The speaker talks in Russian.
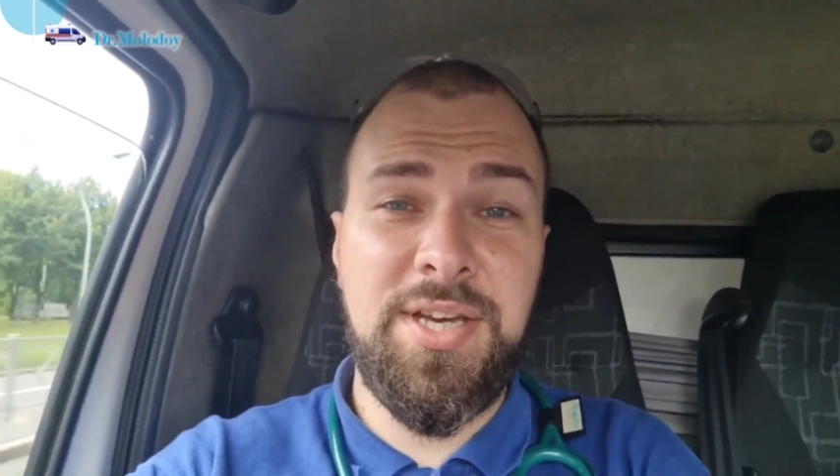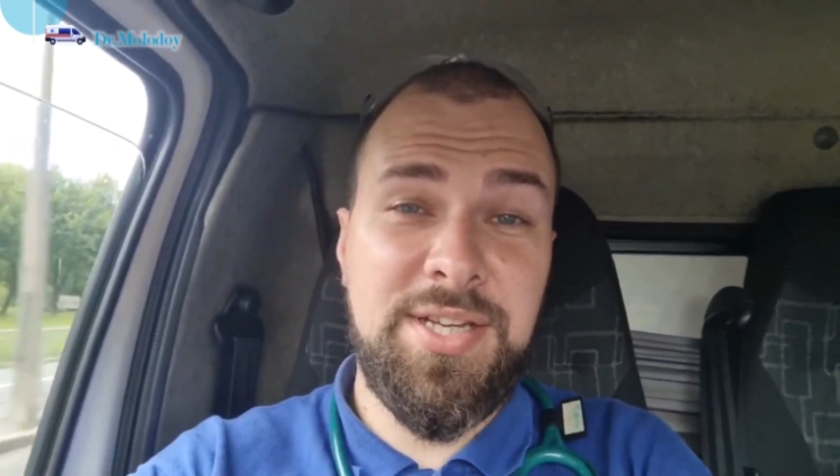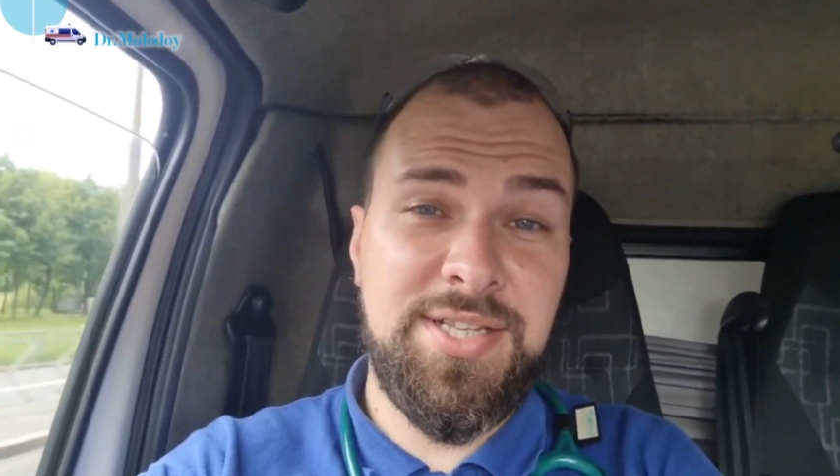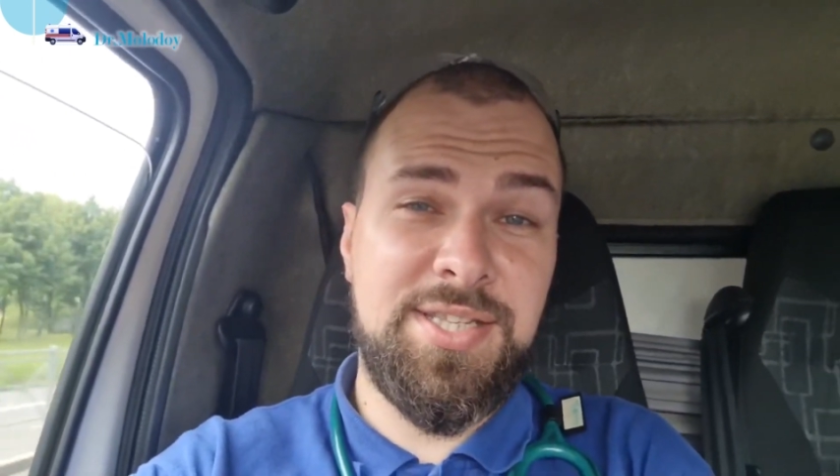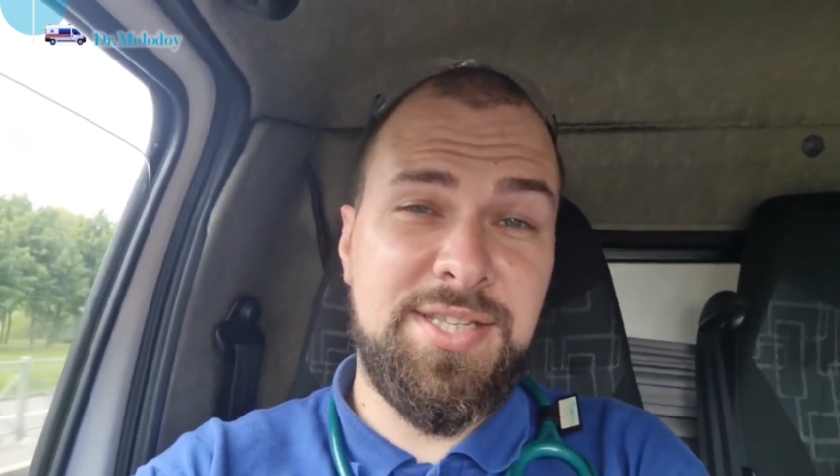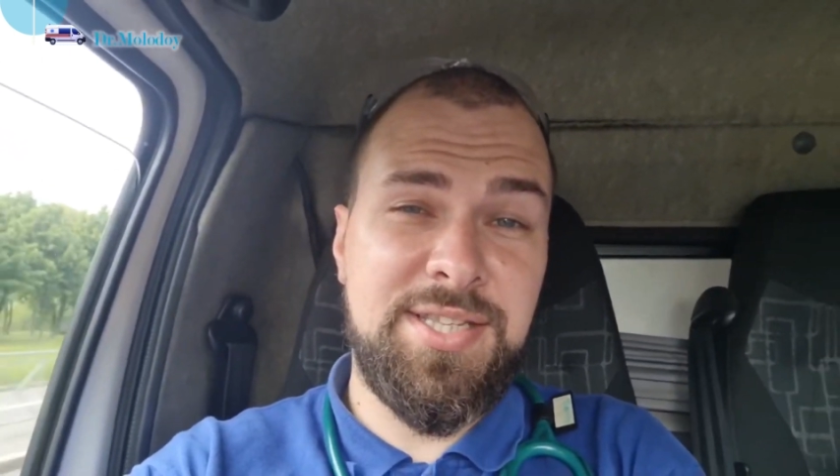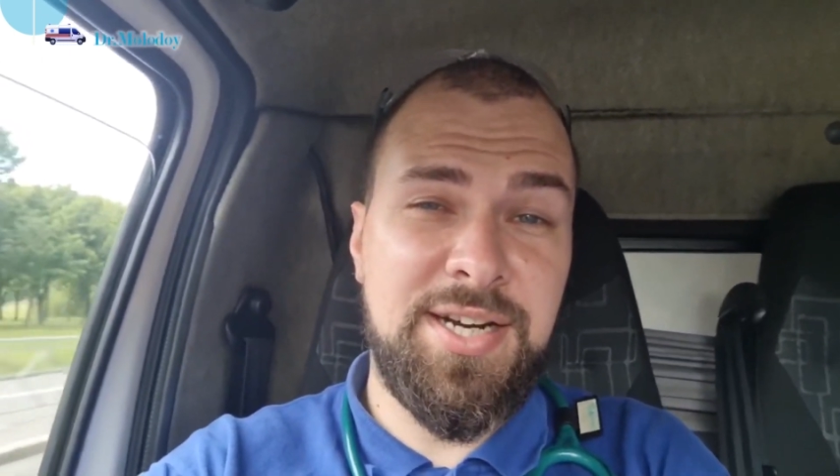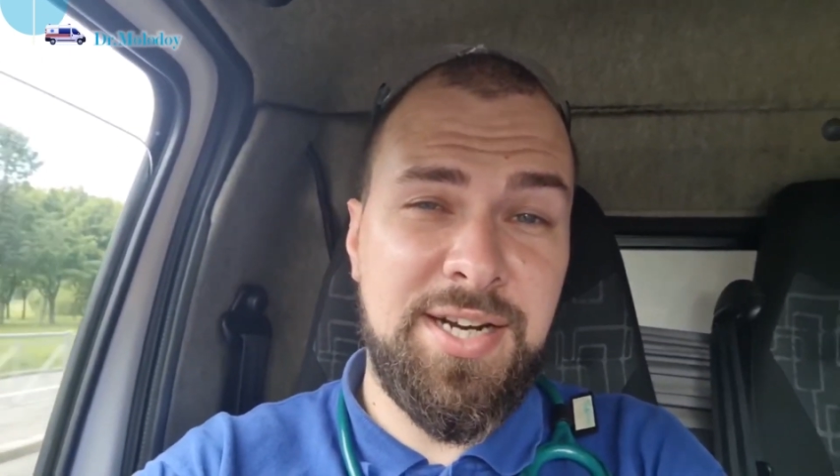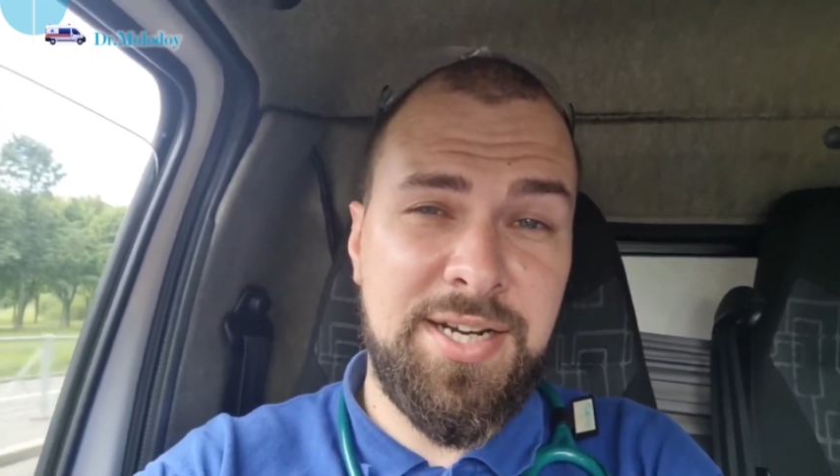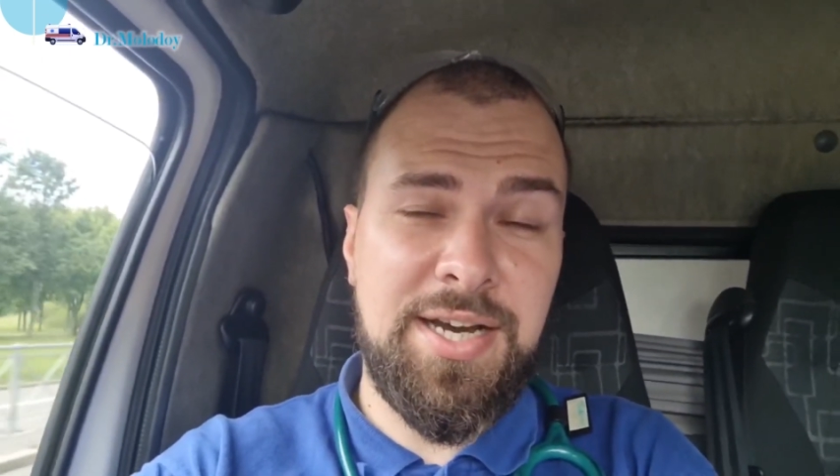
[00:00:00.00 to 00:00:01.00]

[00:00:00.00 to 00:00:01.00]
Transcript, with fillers: с 40.